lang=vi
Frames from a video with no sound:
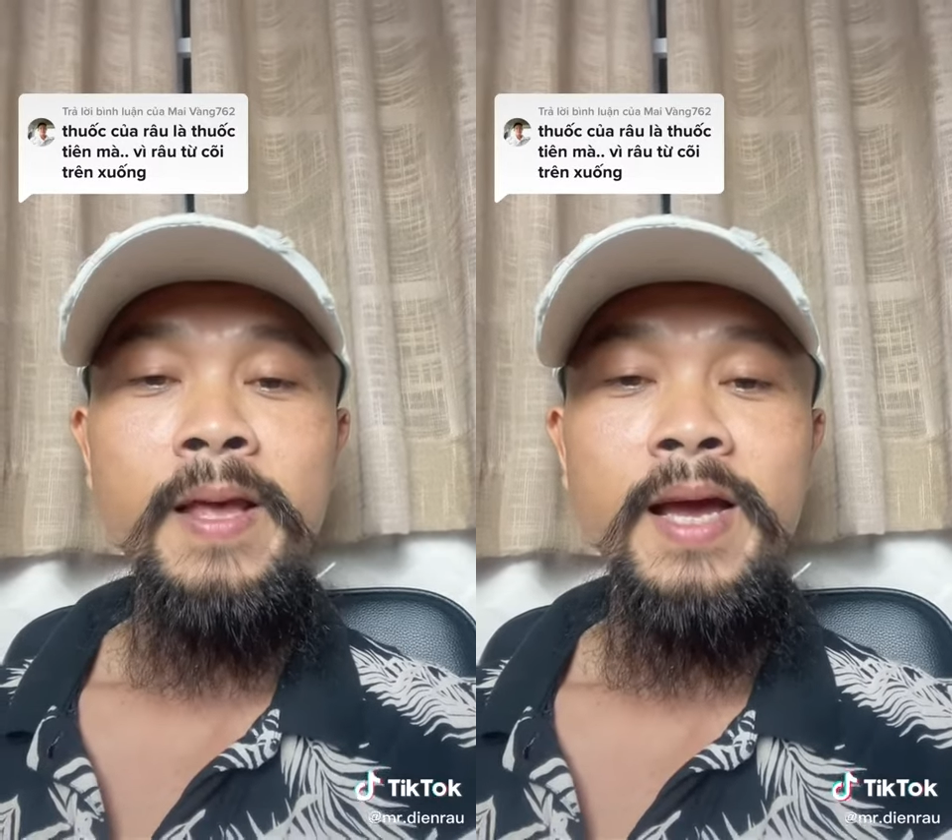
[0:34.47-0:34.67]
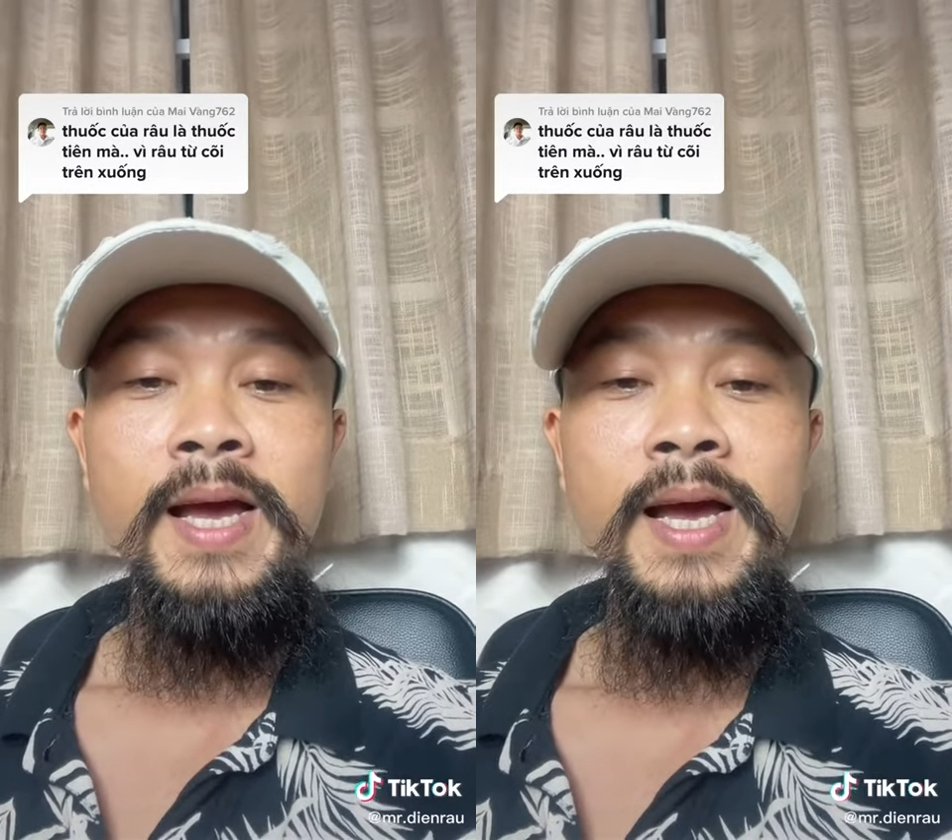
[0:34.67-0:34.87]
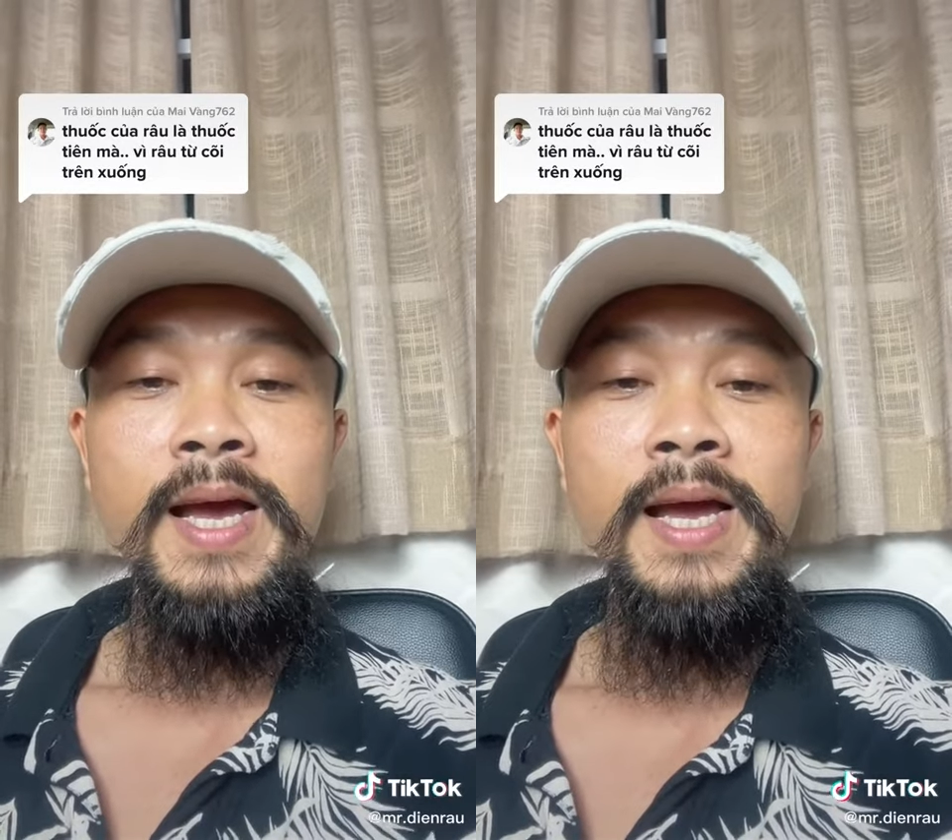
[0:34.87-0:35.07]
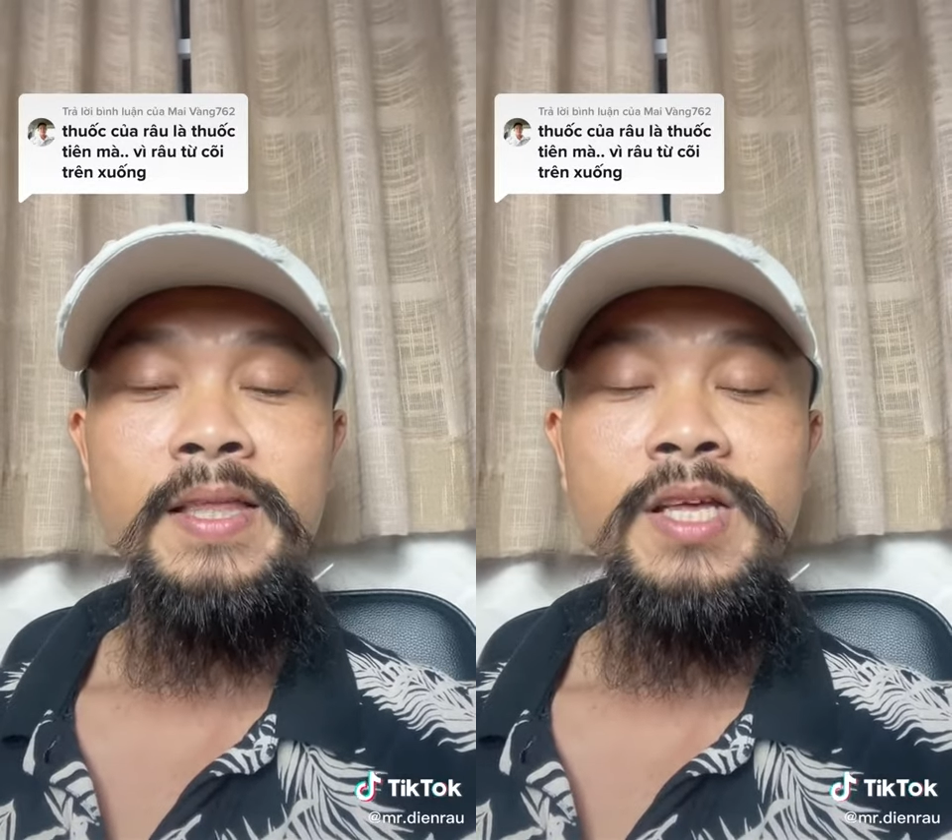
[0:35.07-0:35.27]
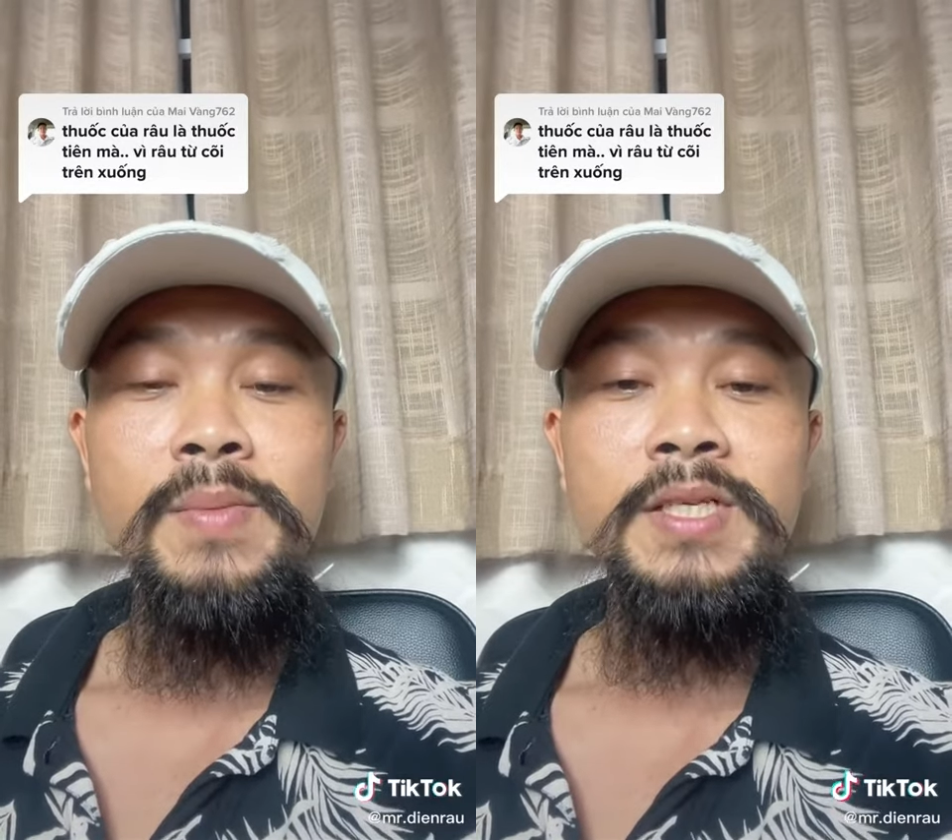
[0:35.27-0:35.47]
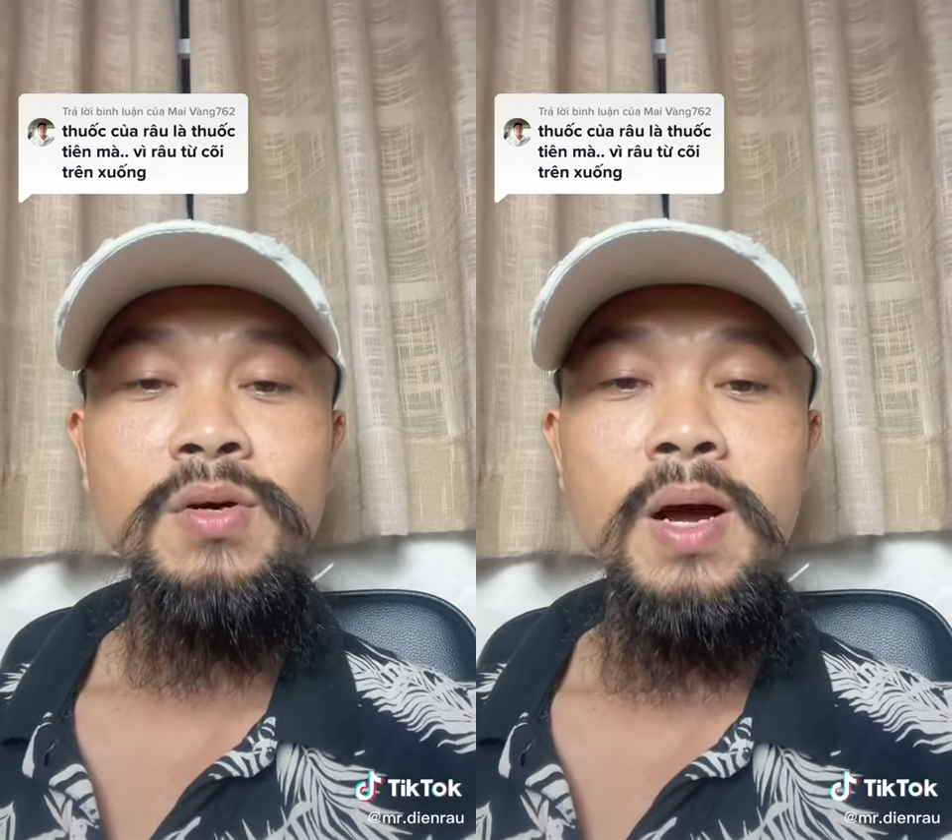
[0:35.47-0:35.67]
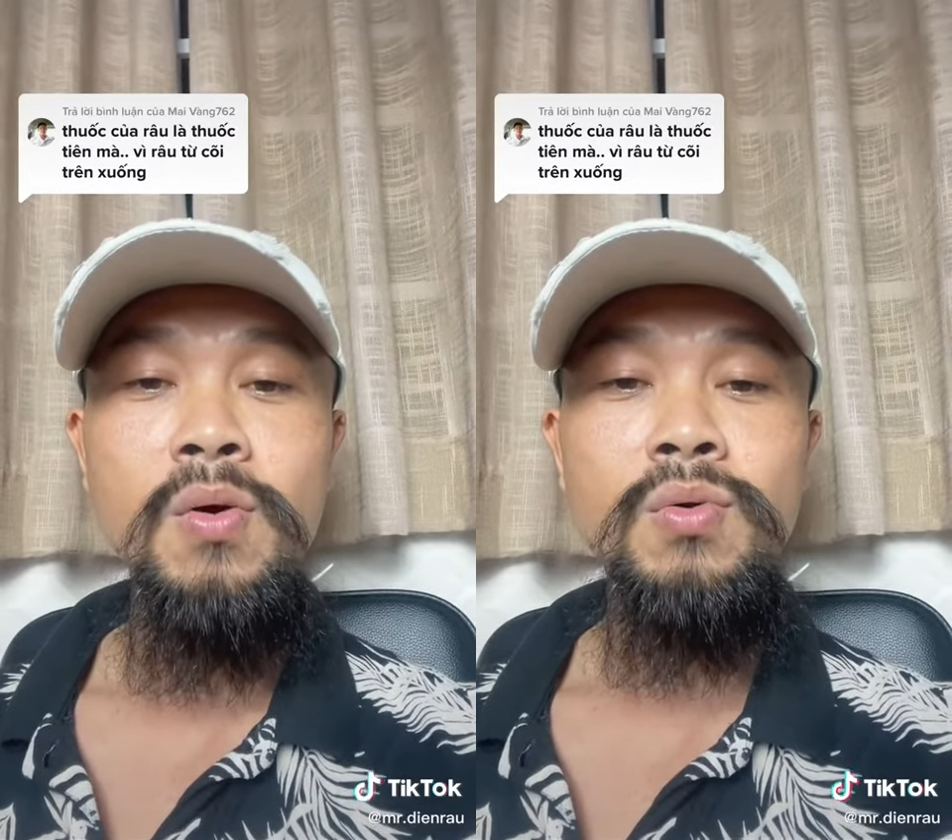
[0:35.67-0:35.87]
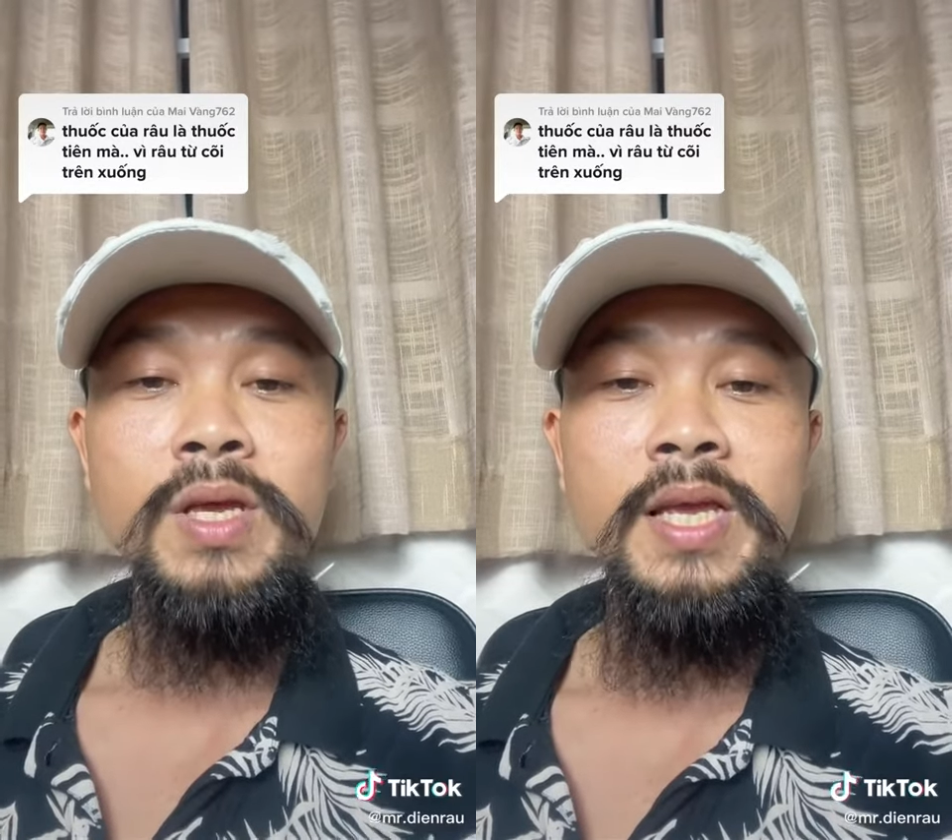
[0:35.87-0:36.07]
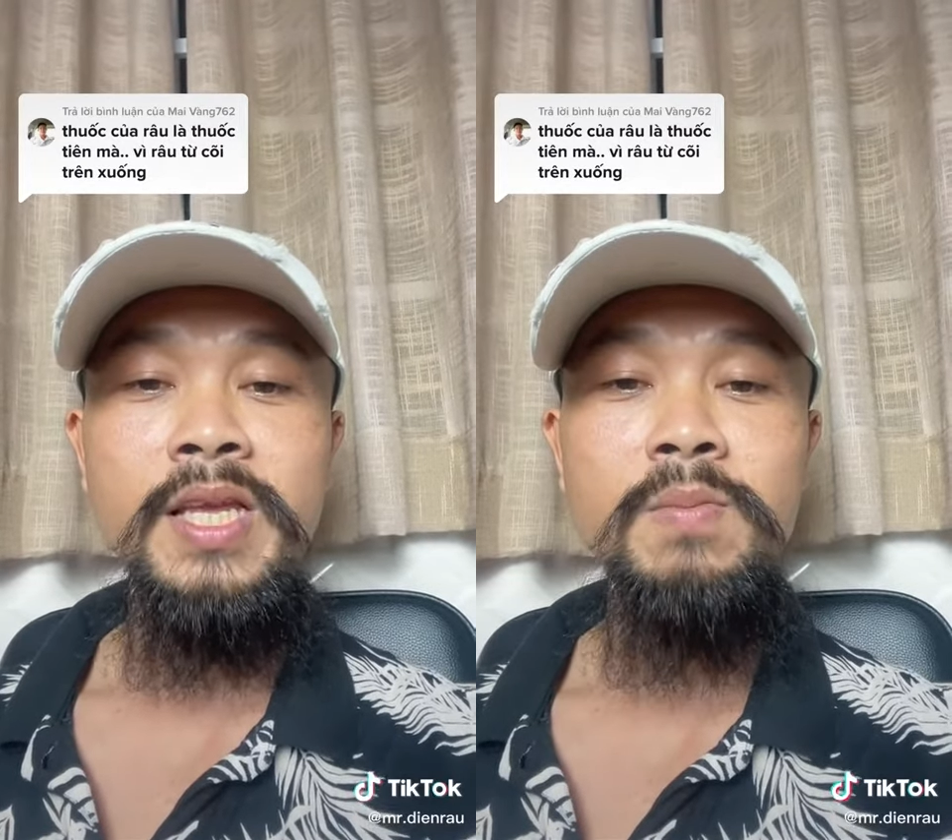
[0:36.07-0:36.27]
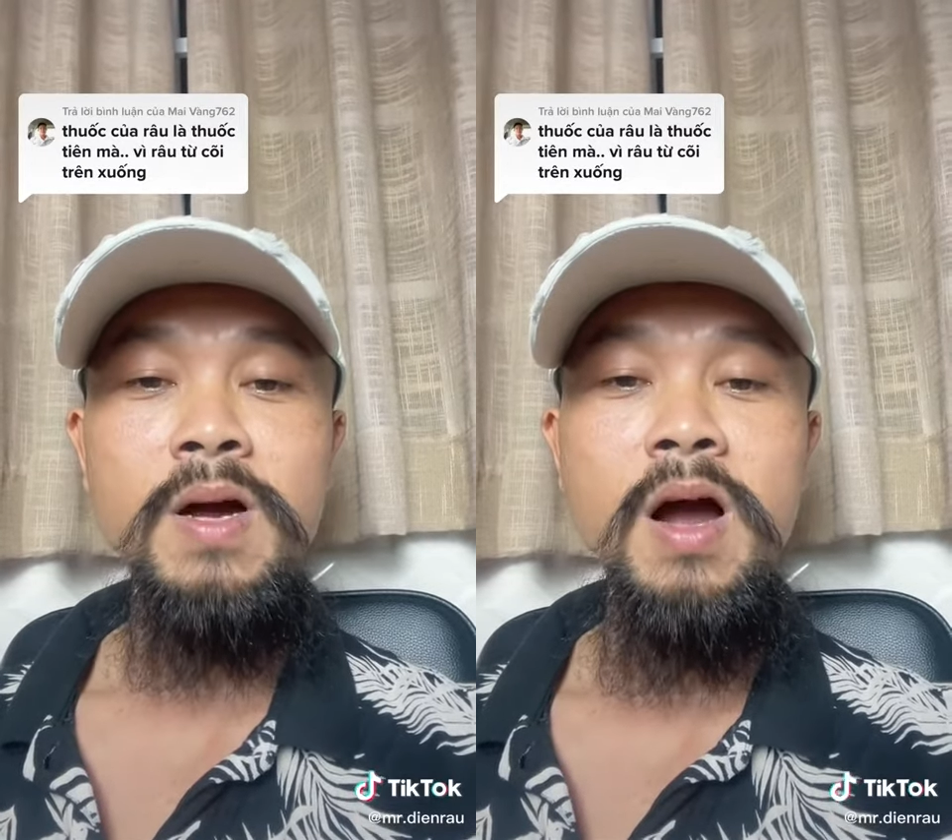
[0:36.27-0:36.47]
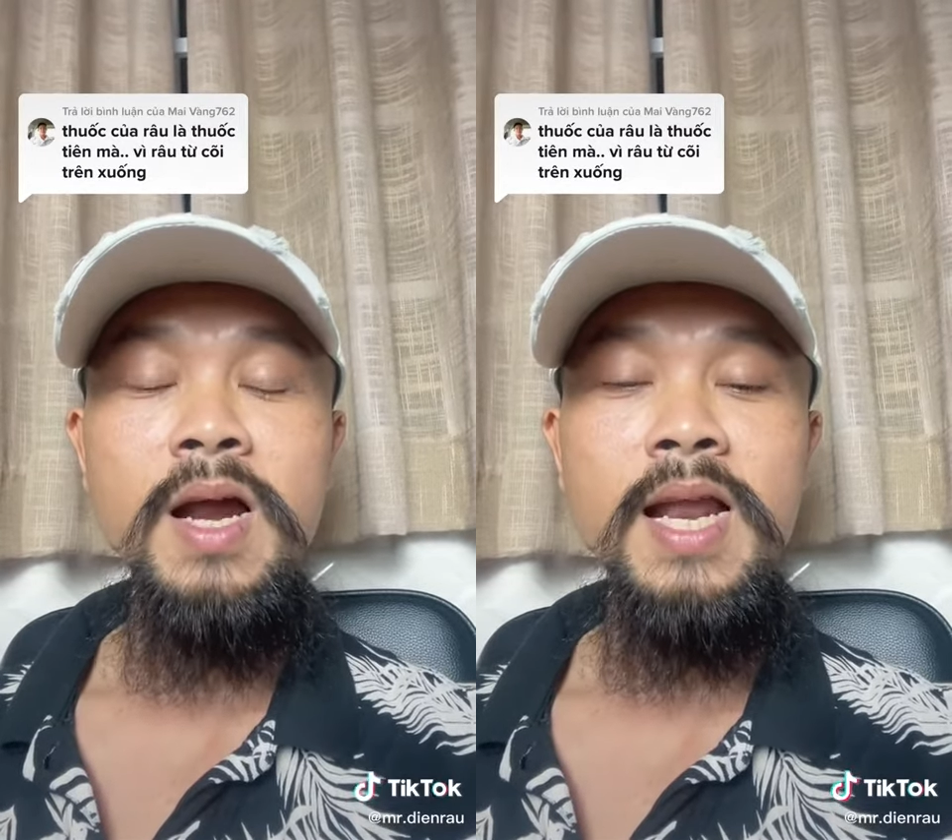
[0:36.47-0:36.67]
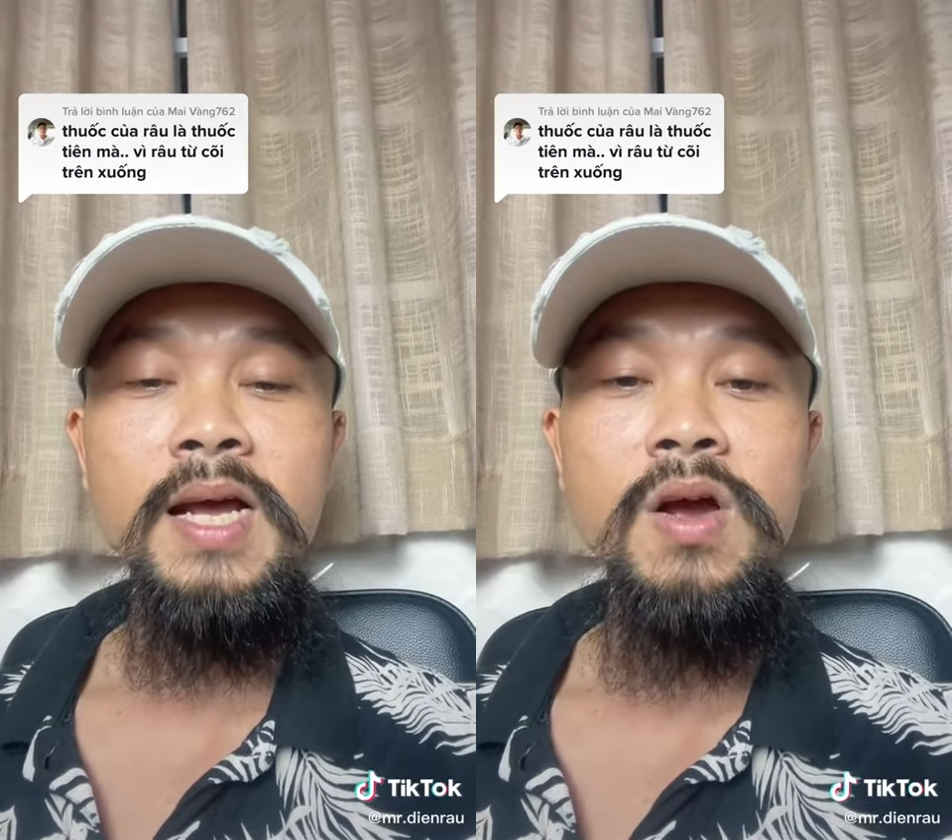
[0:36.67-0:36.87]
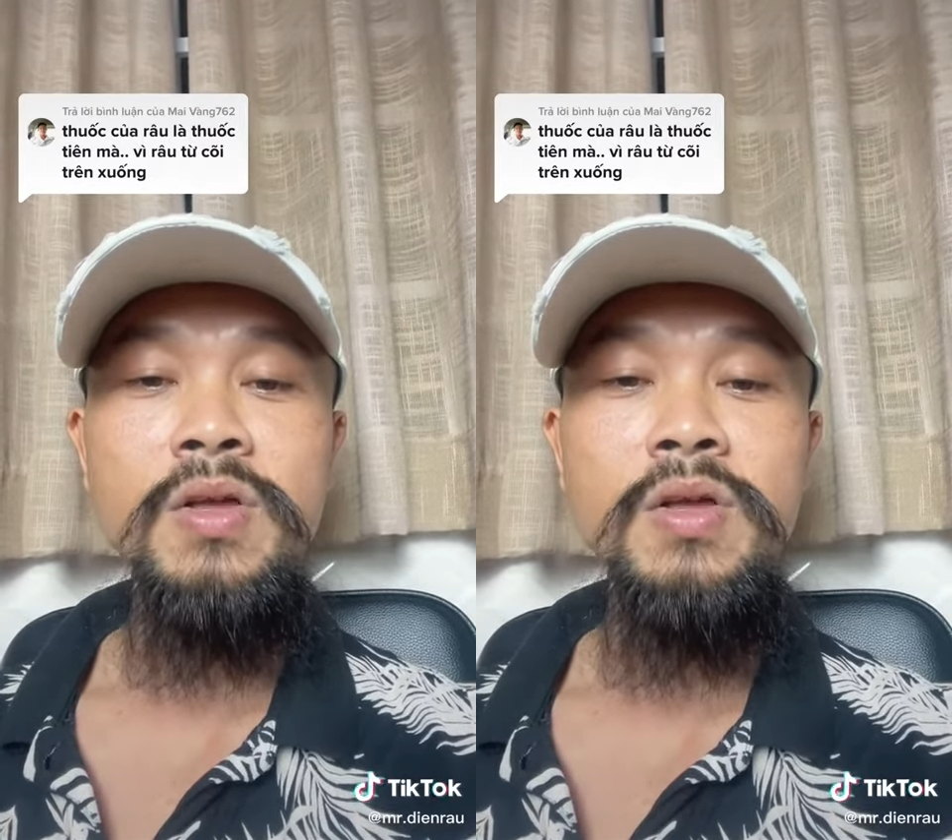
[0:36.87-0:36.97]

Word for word: À, từ bên châu Âu thì trong đó là